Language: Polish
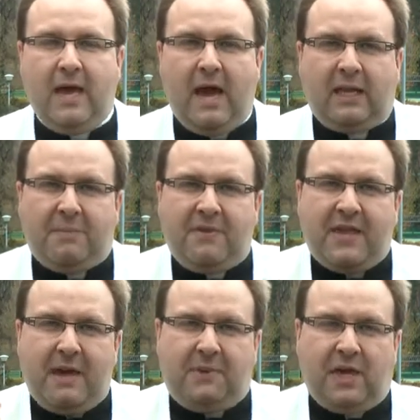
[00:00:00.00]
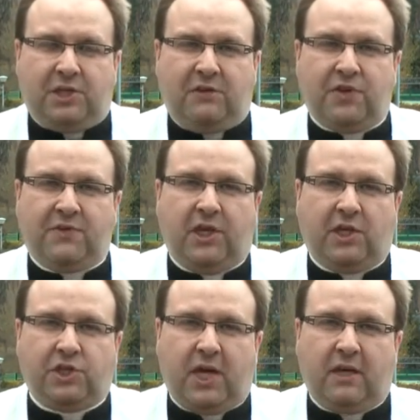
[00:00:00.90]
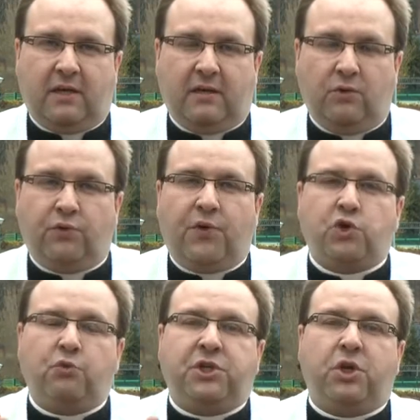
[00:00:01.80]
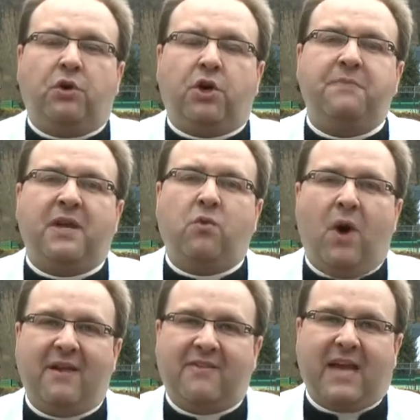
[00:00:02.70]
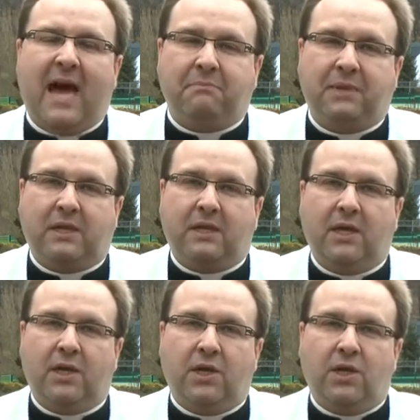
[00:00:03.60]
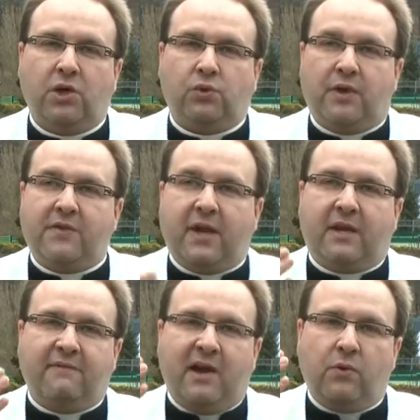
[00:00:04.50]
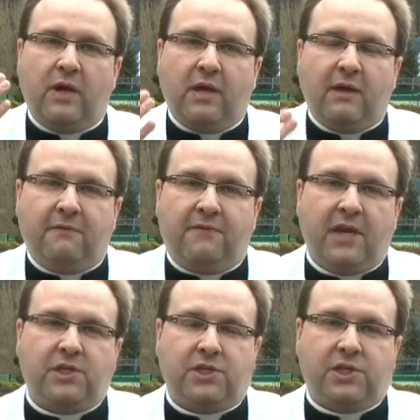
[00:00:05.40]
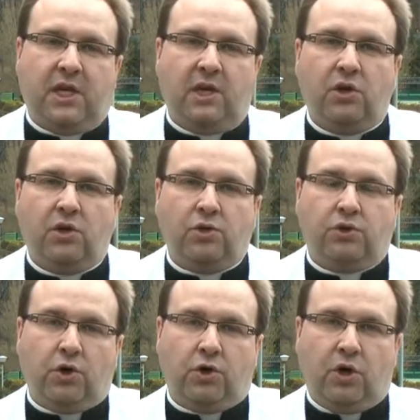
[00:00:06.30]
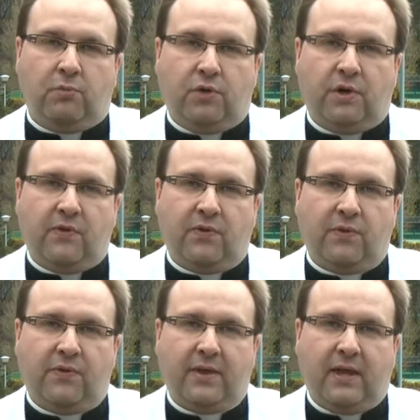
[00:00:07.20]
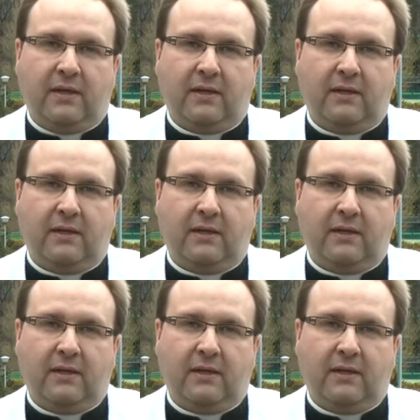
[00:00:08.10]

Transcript: A gdyby zebrać te wszystkie grzechy, utworzyłby się ogromny głaz, kamień, który zakrywał wejście do grobu Chrystusa.